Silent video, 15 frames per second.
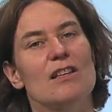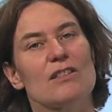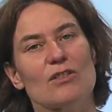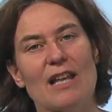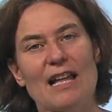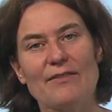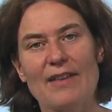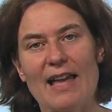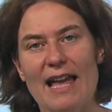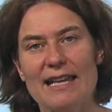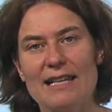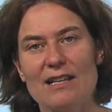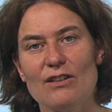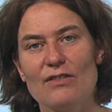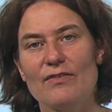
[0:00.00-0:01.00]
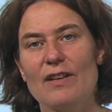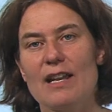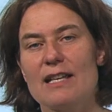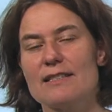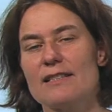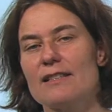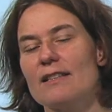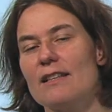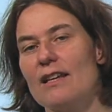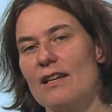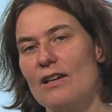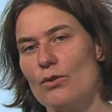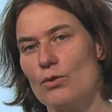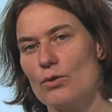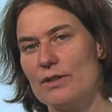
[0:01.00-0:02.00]
Solange wir einlaufen lassen,
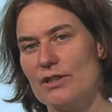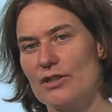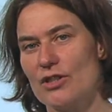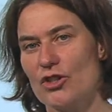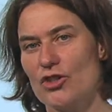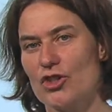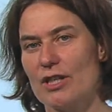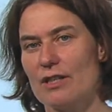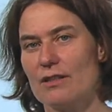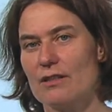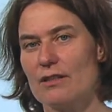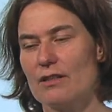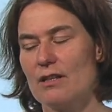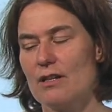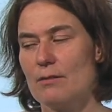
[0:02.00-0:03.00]
erhöht sich der Stand.